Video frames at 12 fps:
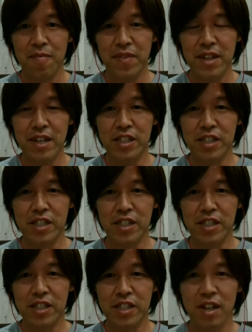で、自
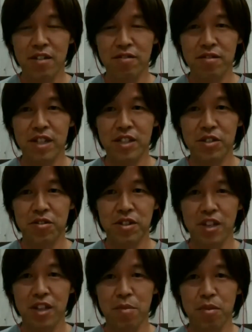分が楽な状
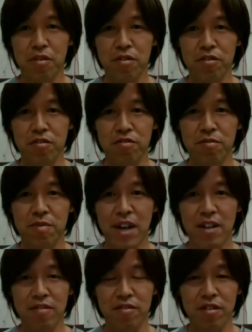態でボールを奪え
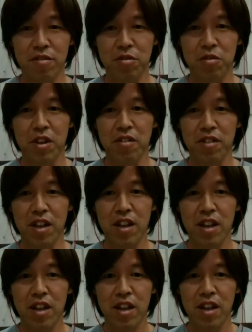るっていうことだよ
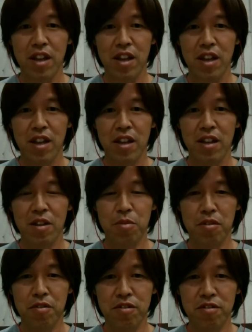うん、
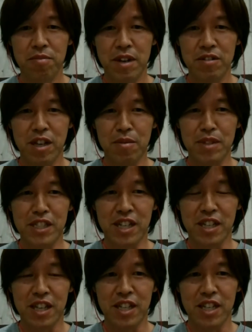ボールを奪うためにじゃあ
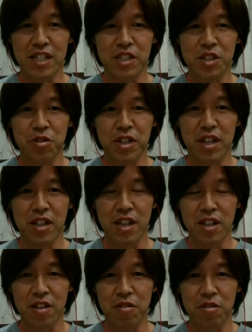何が必要なんだっ
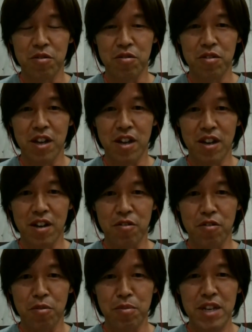て言ったら今
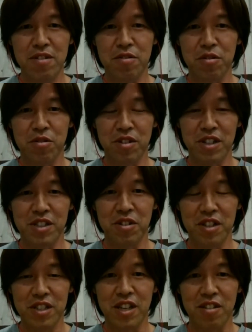度見ることが必要だ
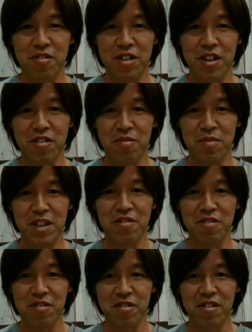ねさっき言ったけど見る
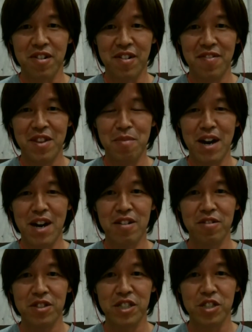こと周り
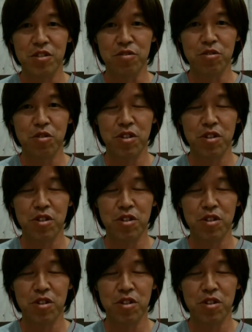の選手を動